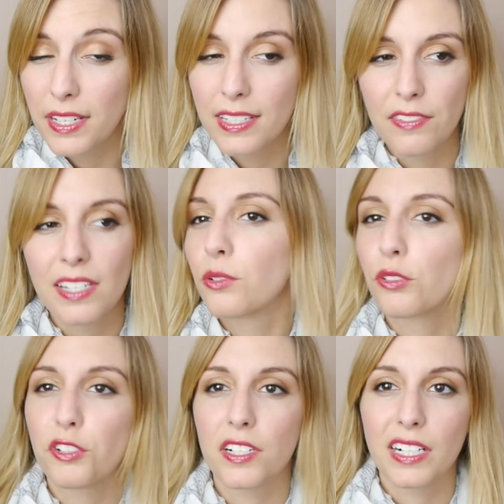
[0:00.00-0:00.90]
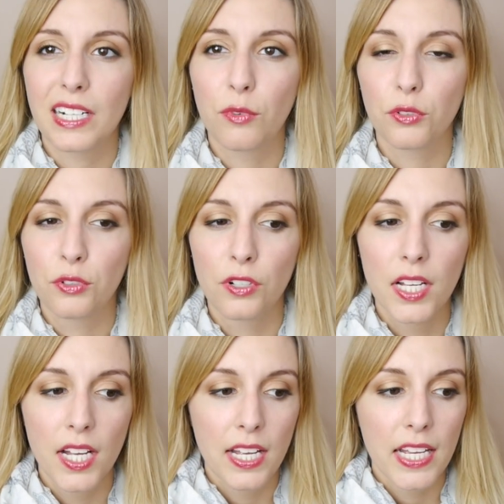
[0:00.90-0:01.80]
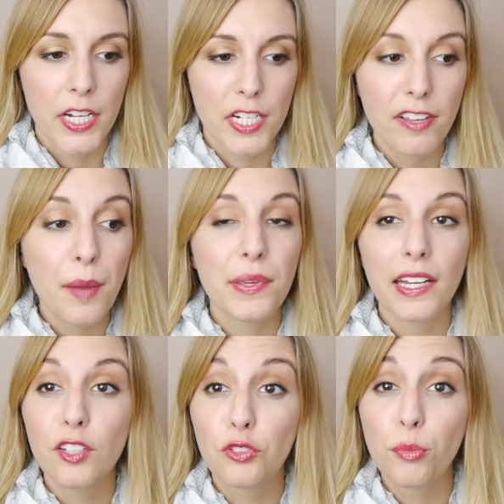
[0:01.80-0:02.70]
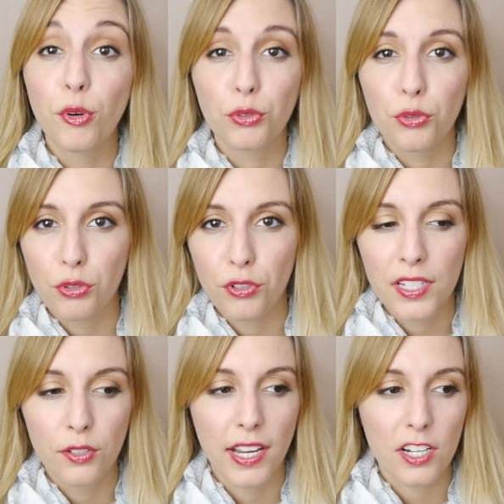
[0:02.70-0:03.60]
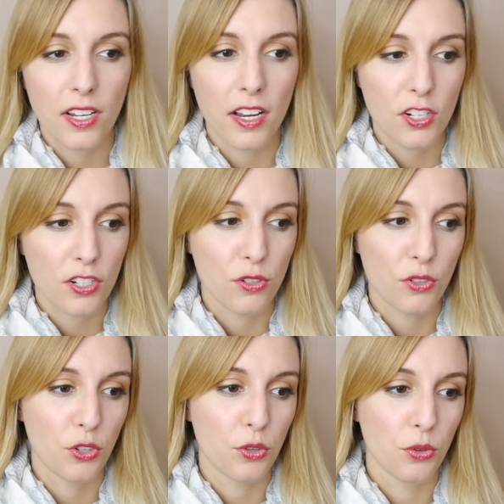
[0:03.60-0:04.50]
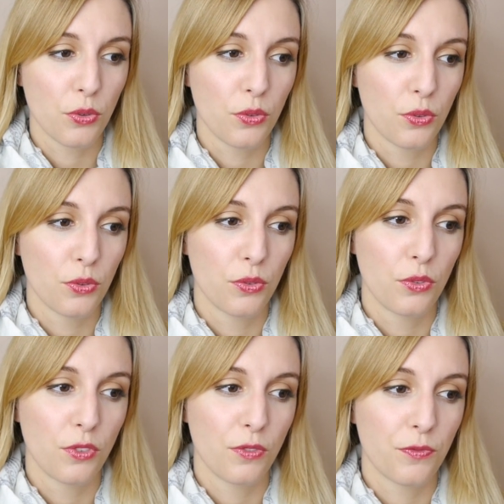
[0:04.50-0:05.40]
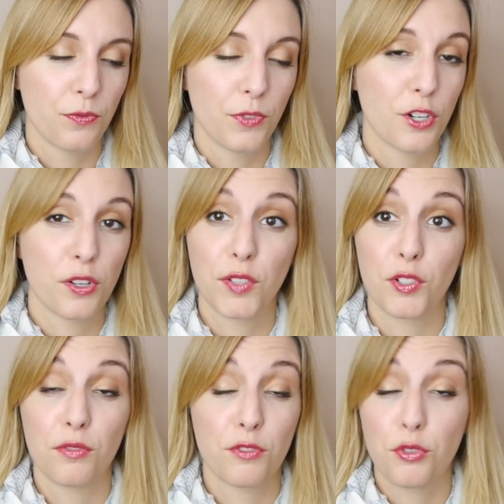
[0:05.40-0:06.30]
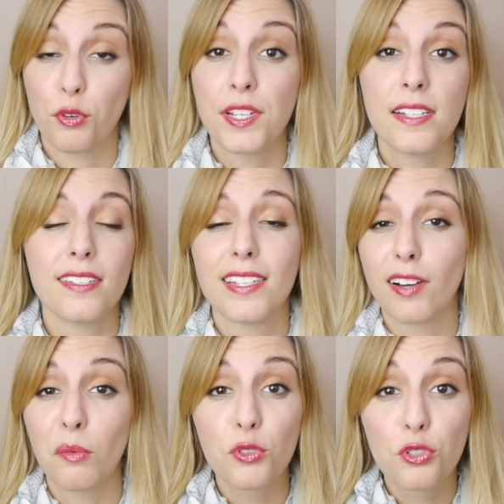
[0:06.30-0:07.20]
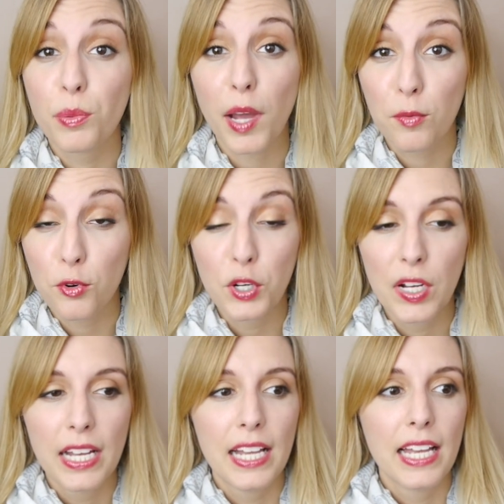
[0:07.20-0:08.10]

Et ça faisait longtemps que je cherchais un manteau. J'avais repéré deux manteaux sur le site de Cash Cash que... Sur le site, c'était vraiment super beau.